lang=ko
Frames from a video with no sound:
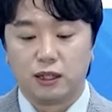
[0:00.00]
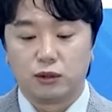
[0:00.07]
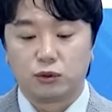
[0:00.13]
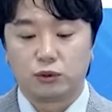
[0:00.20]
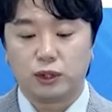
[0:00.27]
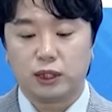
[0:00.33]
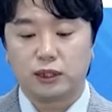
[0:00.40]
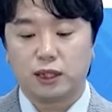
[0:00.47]
네.
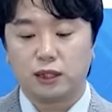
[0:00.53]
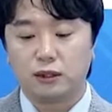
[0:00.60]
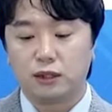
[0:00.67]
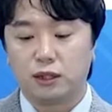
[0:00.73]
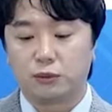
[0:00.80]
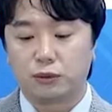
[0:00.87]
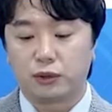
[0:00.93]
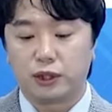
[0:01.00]
우리가
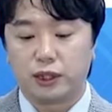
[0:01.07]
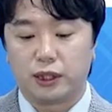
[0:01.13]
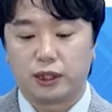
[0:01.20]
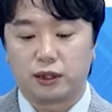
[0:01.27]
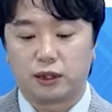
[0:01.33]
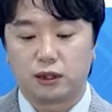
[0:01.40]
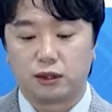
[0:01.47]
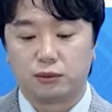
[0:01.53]
차트를 볼
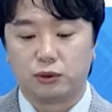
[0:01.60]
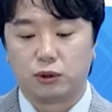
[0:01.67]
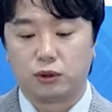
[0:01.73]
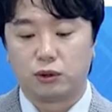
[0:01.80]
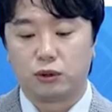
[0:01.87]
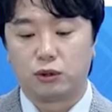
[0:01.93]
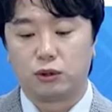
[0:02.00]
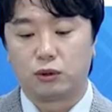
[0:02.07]
때 지금
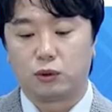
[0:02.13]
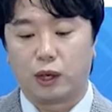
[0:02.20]
요